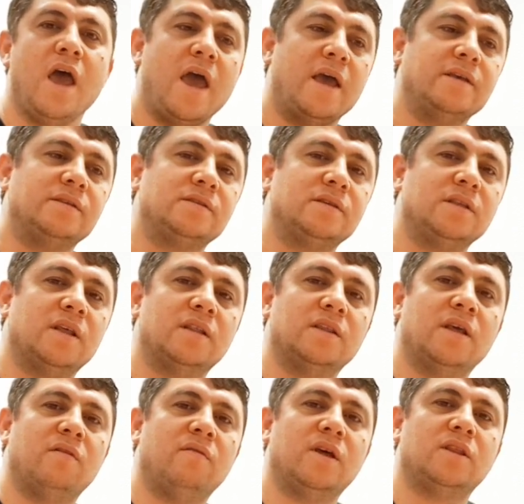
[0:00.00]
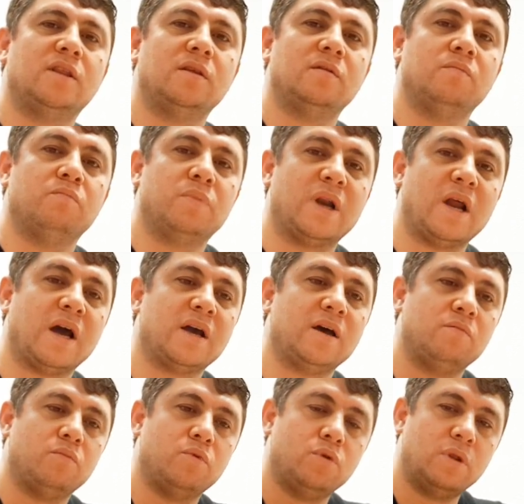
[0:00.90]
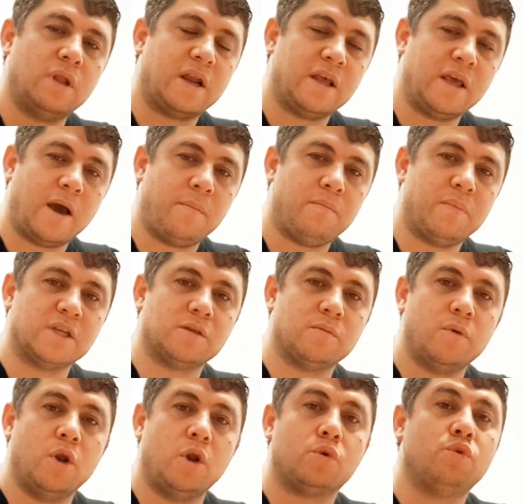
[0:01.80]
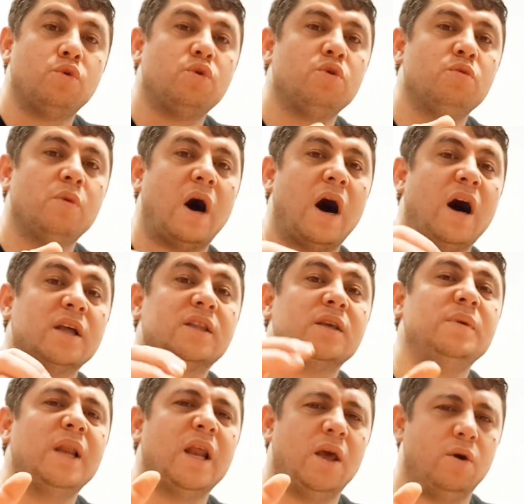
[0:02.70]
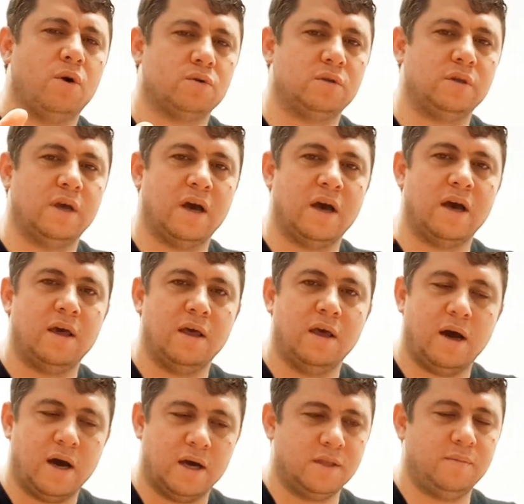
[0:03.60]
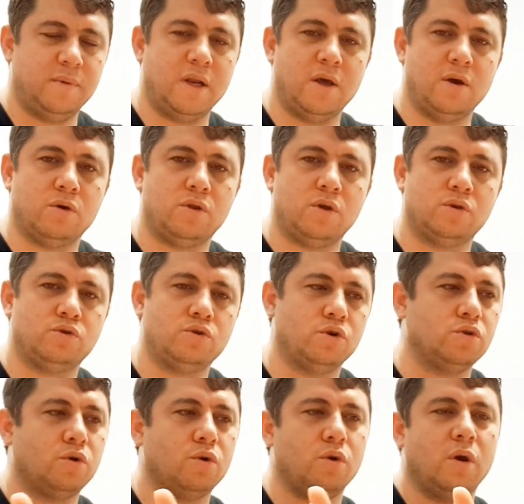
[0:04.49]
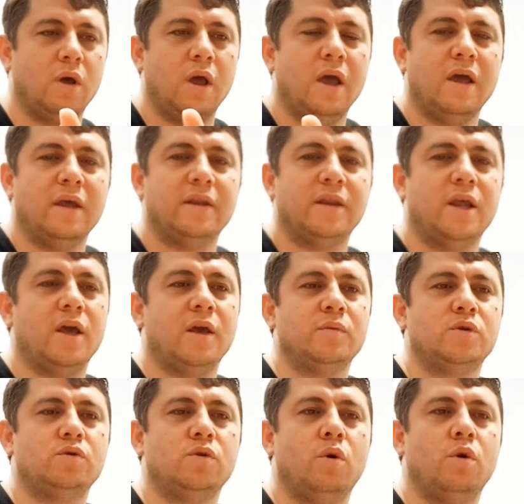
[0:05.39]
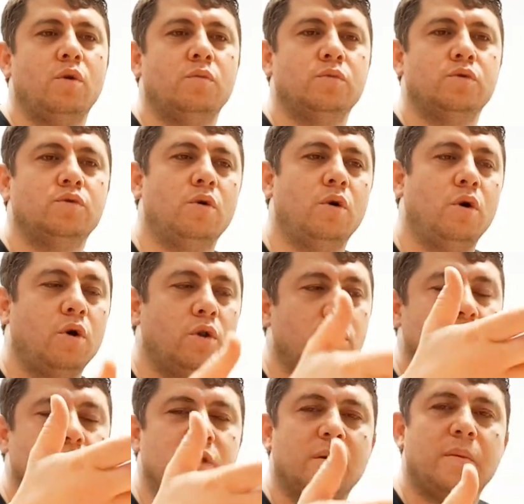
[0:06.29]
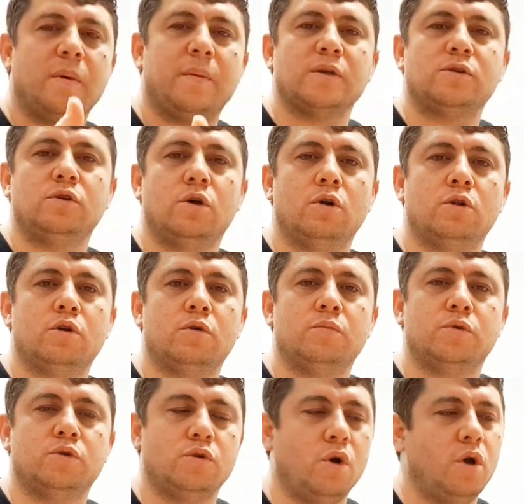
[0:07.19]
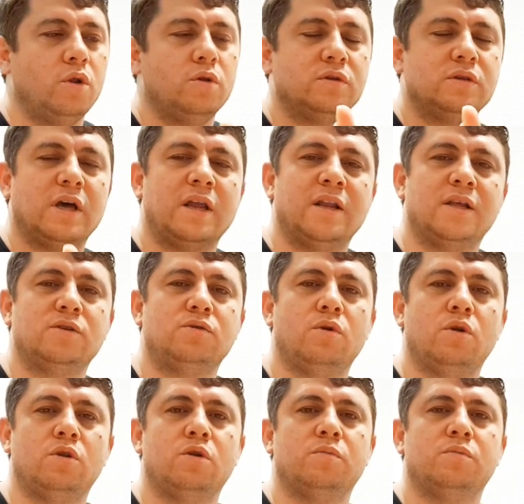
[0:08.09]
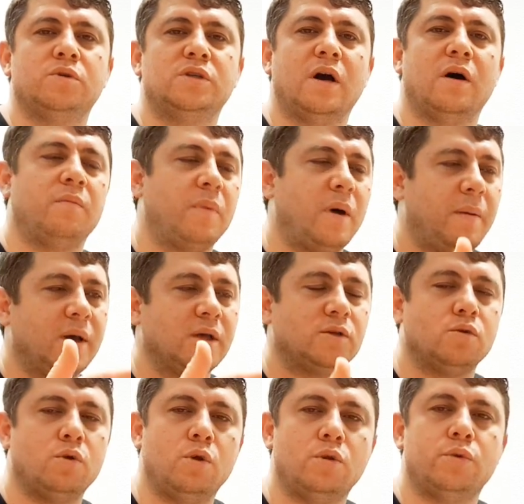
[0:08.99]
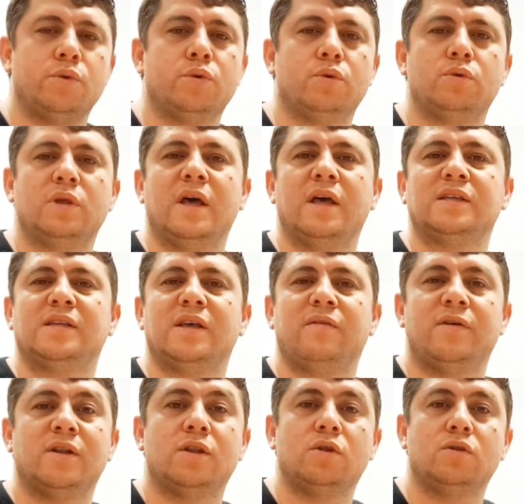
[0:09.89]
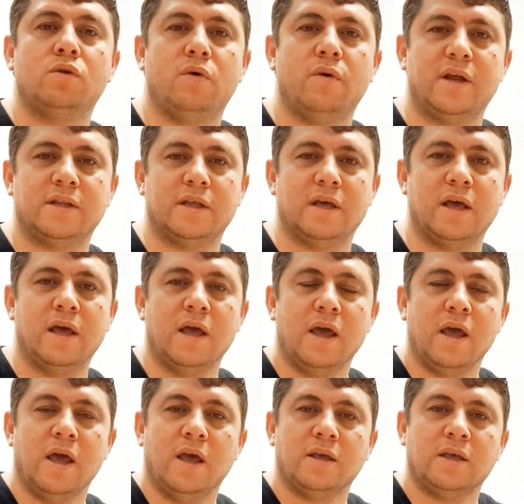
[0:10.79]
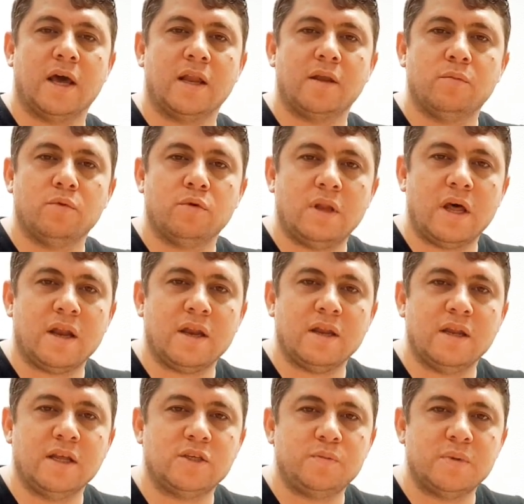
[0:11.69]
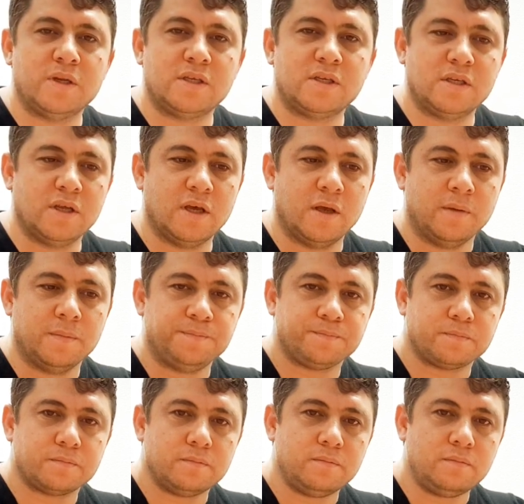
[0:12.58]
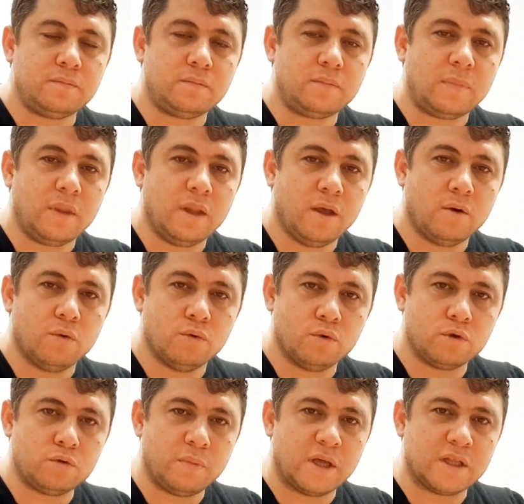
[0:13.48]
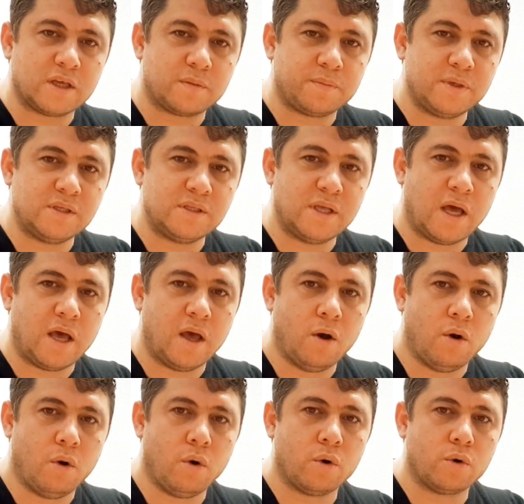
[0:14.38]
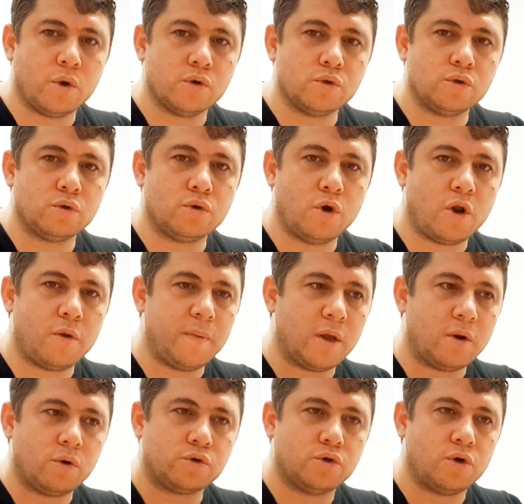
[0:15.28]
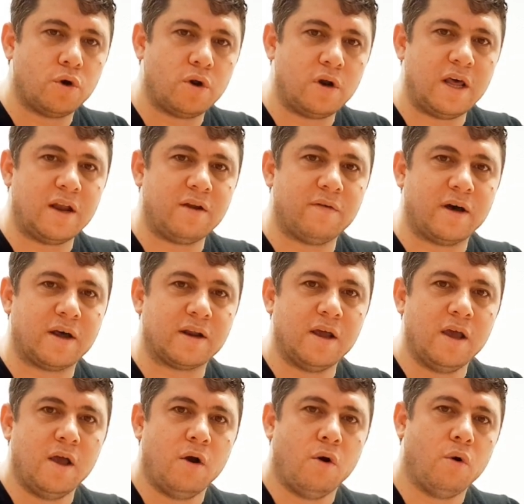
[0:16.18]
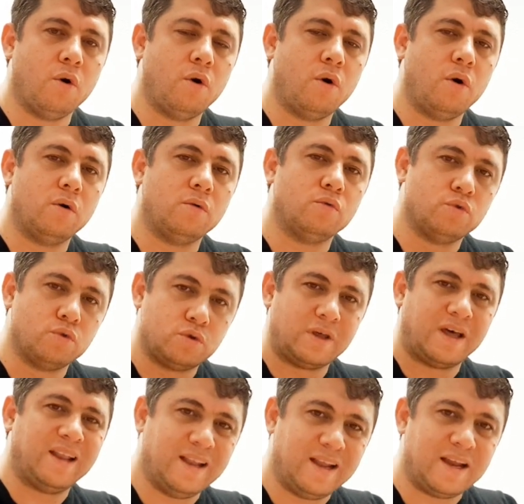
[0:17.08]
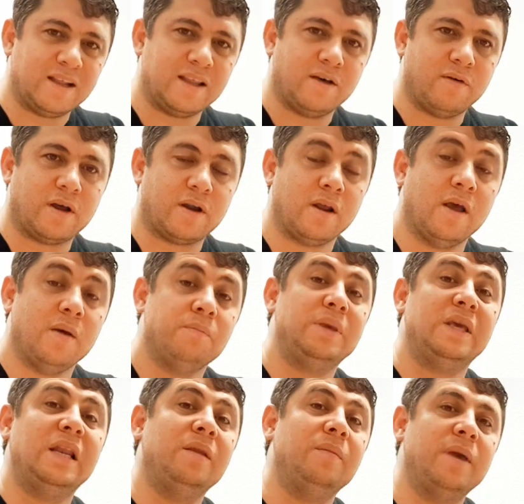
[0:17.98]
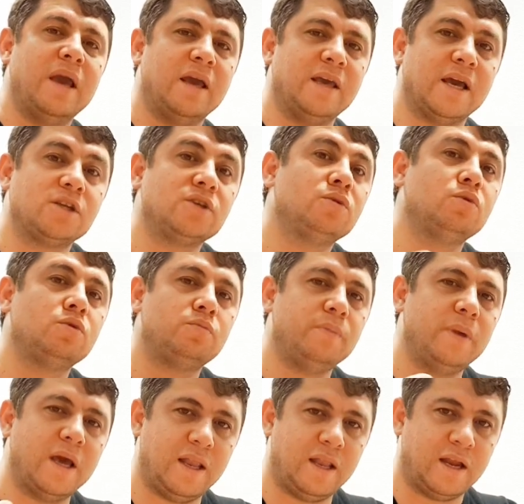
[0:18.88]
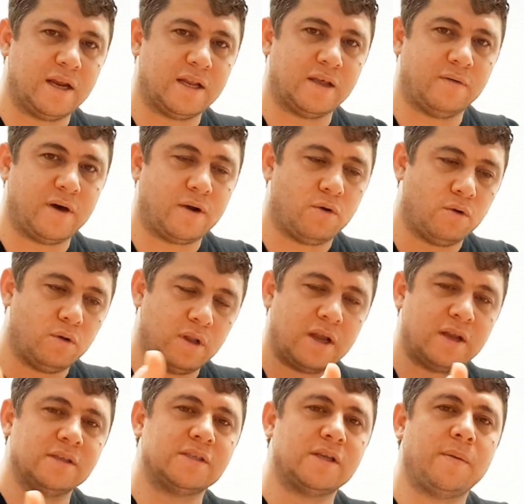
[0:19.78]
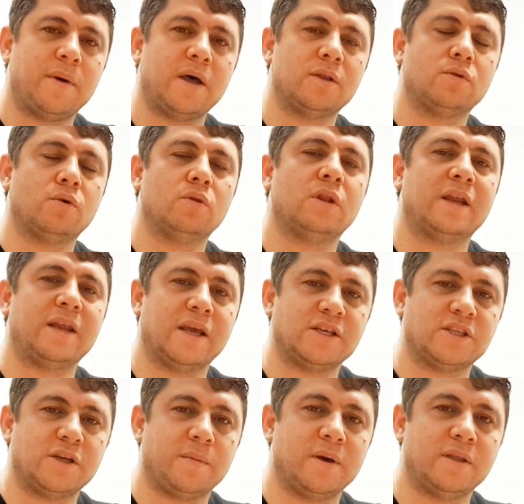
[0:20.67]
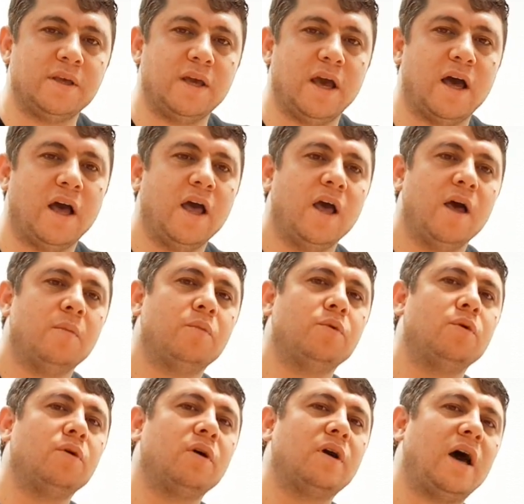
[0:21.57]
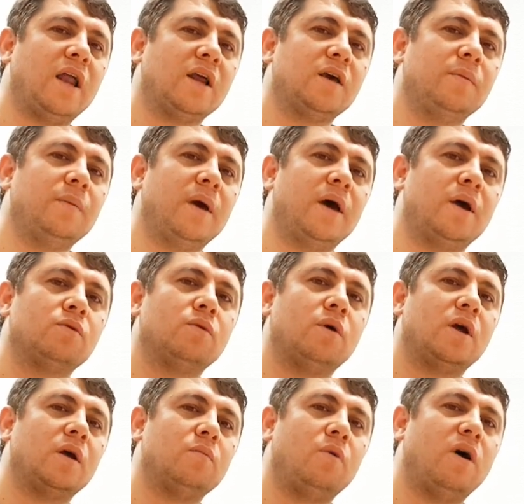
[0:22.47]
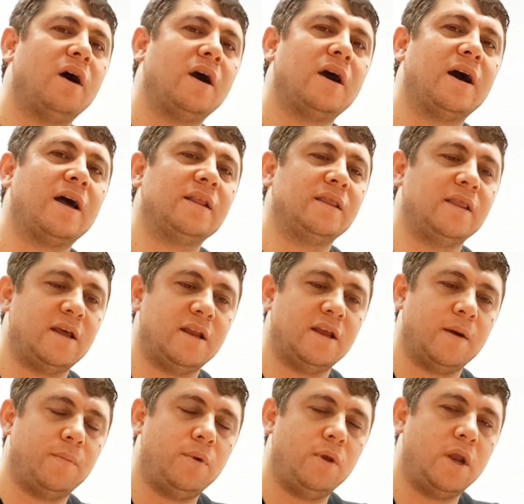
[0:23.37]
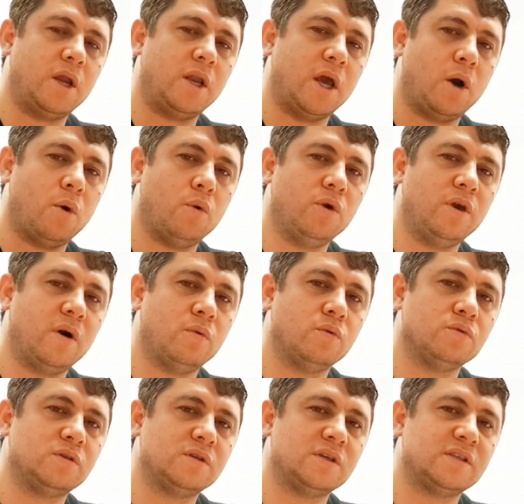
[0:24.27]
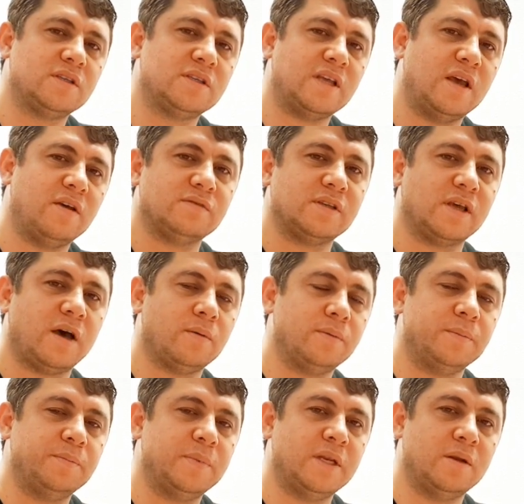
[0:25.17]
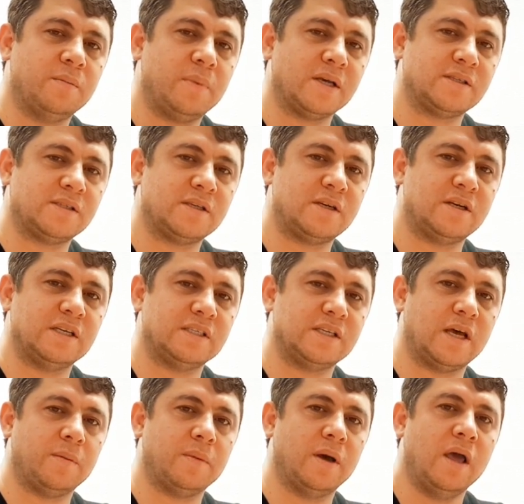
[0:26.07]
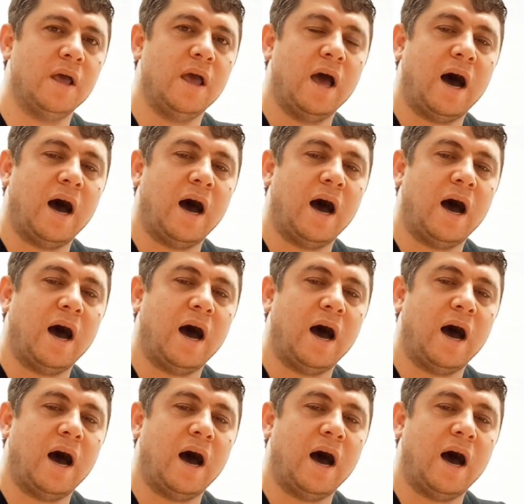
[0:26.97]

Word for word: Eskiden devletin bırakın bunları yapması böyle kurumu adı bile yoktu ya. Adı bile yok diyor. Çocuk Neymiş? Ölmüş. Öldüyse babası öldürmüş. Öldüyse annesi öldürmüş. Ya babası öldürür de sever de döver de. Yani bunların hiçbirisini unutmadık biz de. O gözü görmeyen o körler var. O unutanlar da var bilmeyen, yaşı tutmayanlar da var. Onların zamanında onlar yaşamadı ya. Bugün kalkıp Erdoğan'a bu hakaretleri yapıyorlar ya. O Yavuz hırsız ev sahibini bastırır hesabı.